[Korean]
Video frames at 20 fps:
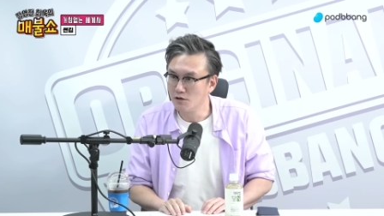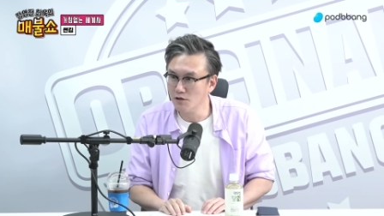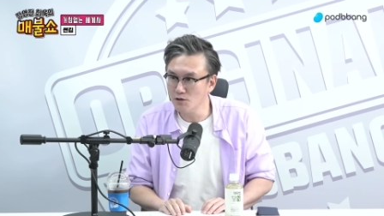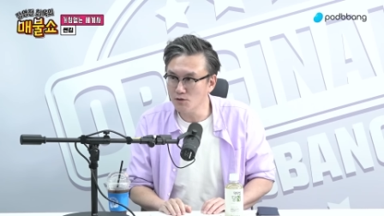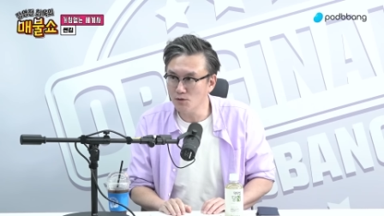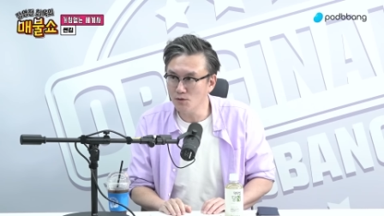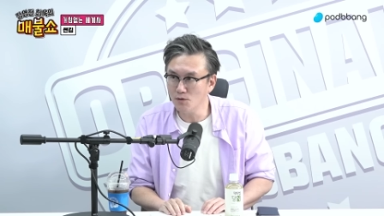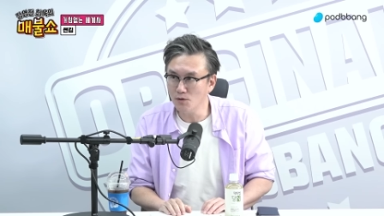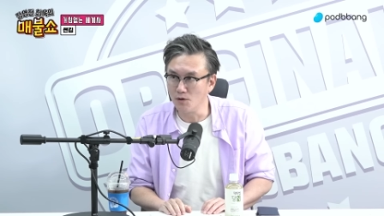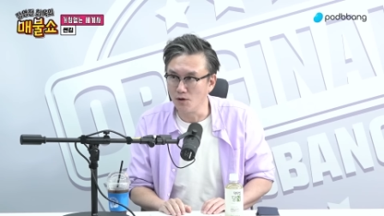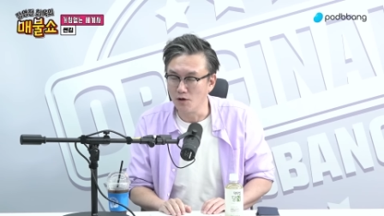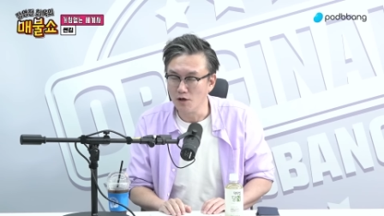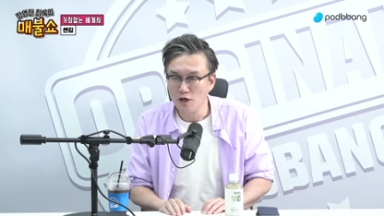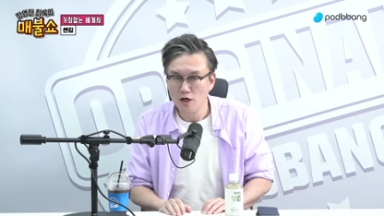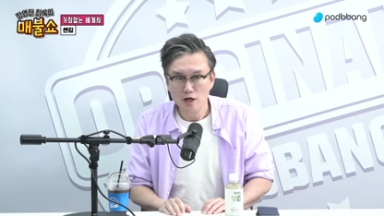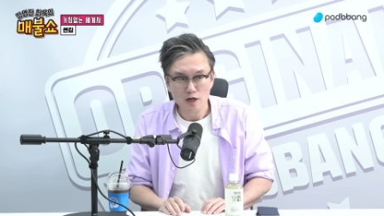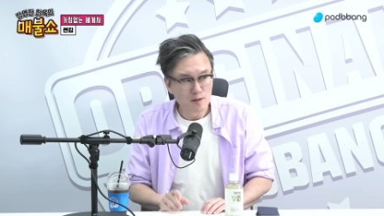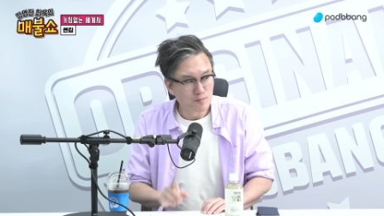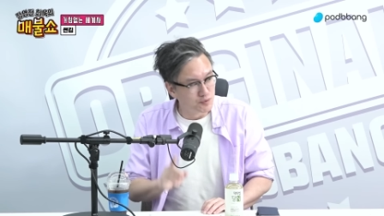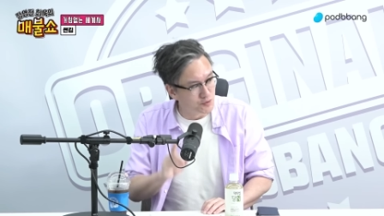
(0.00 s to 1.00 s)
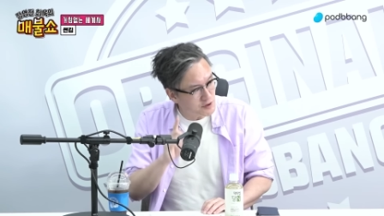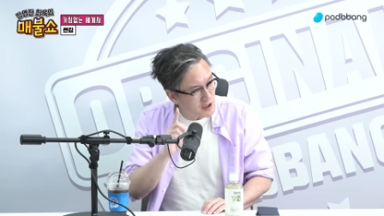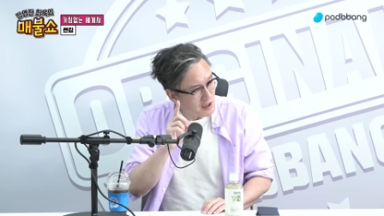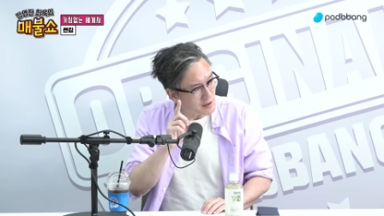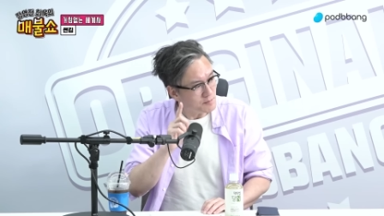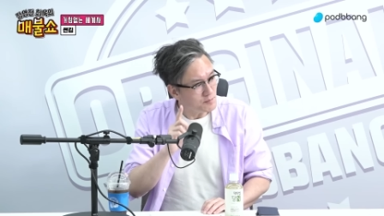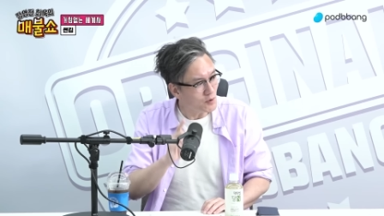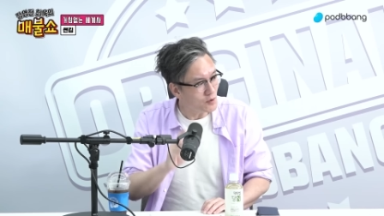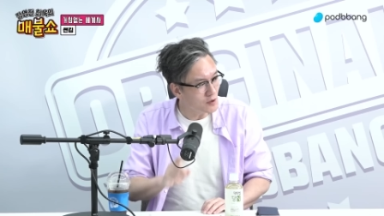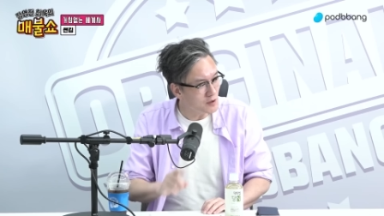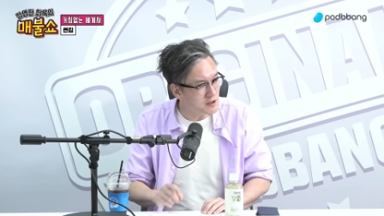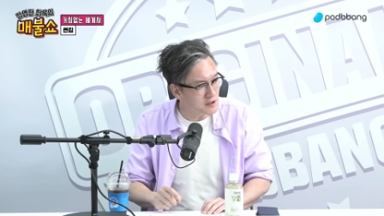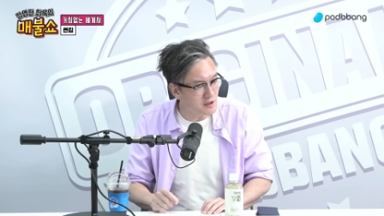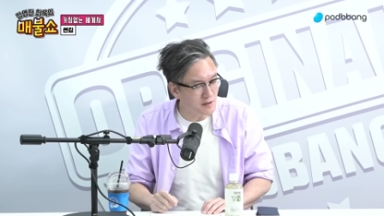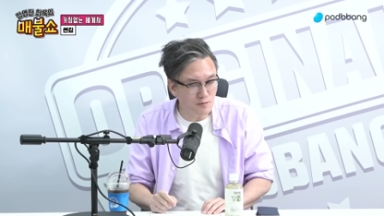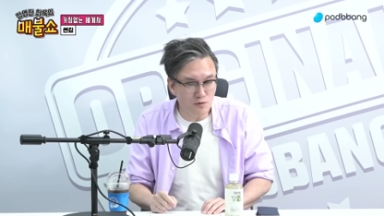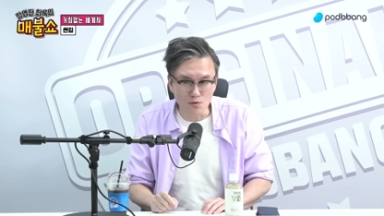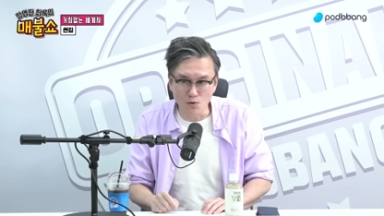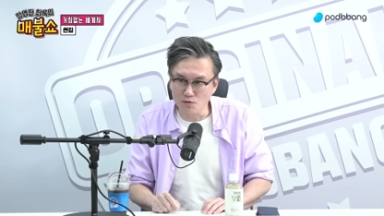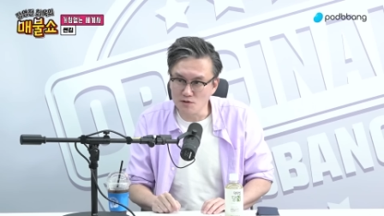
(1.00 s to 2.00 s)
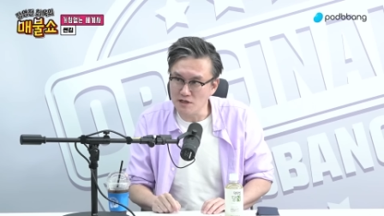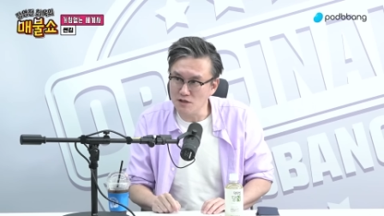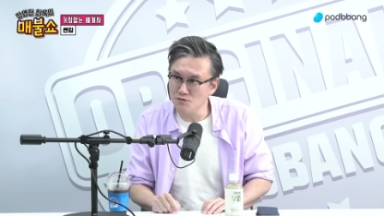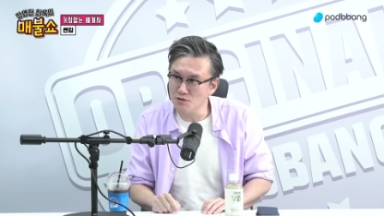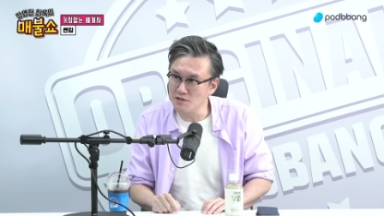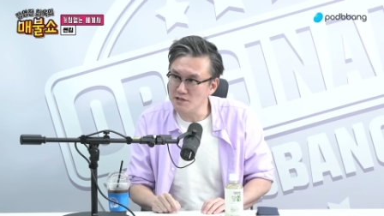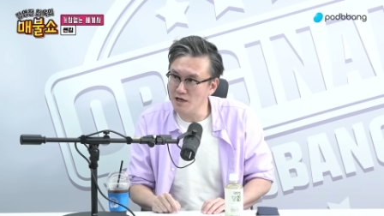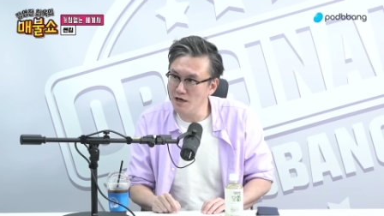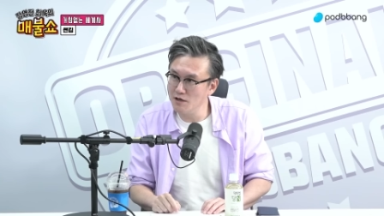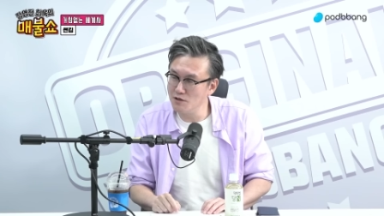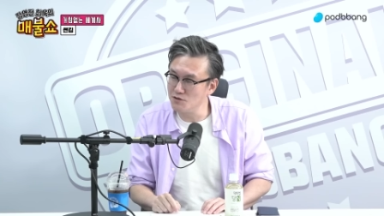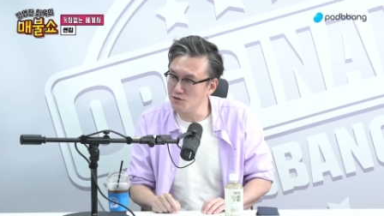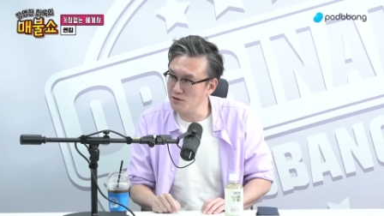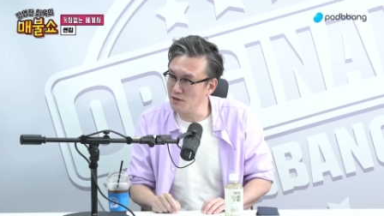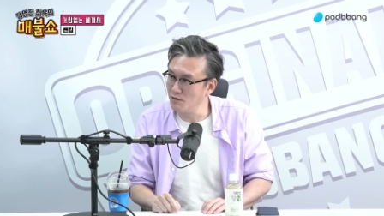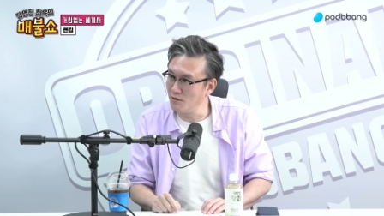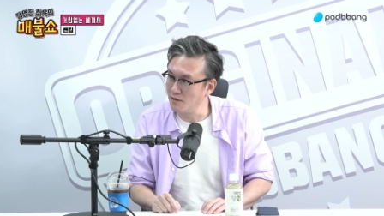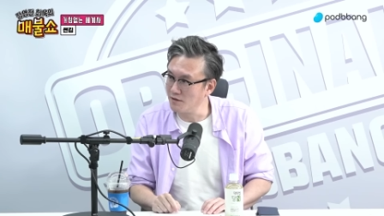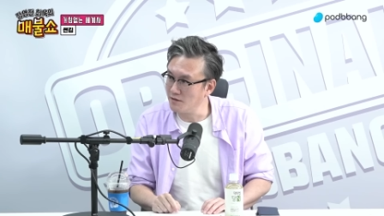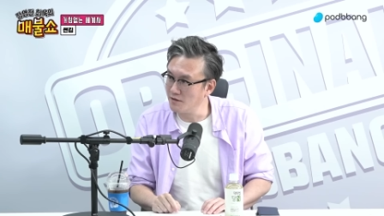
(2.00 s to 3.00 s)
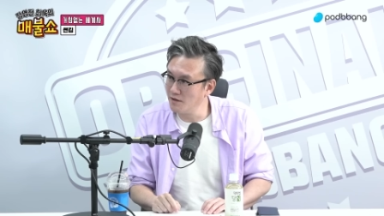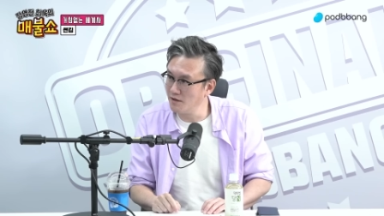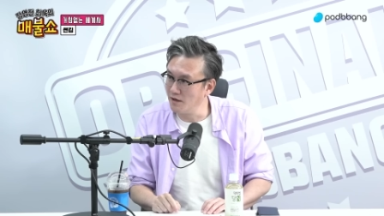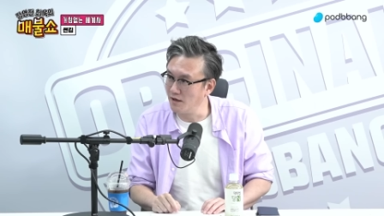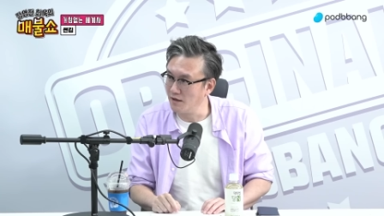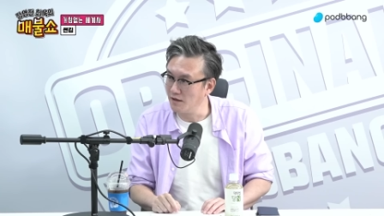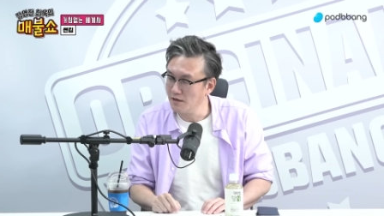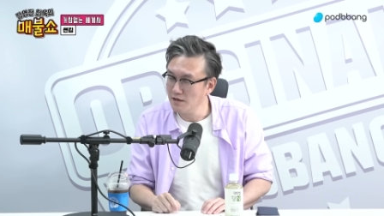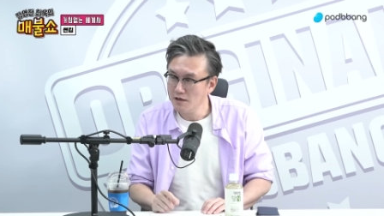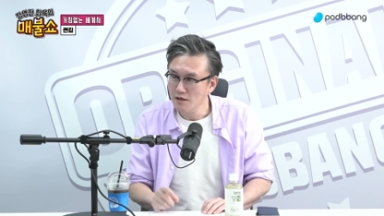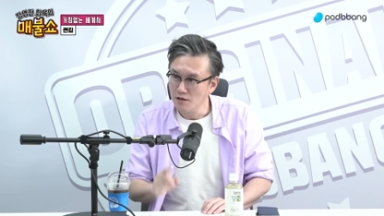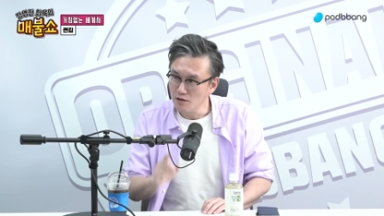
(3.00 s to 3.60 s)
그리고 북한 보고 여러분 공산주의 사회주의라고 하는데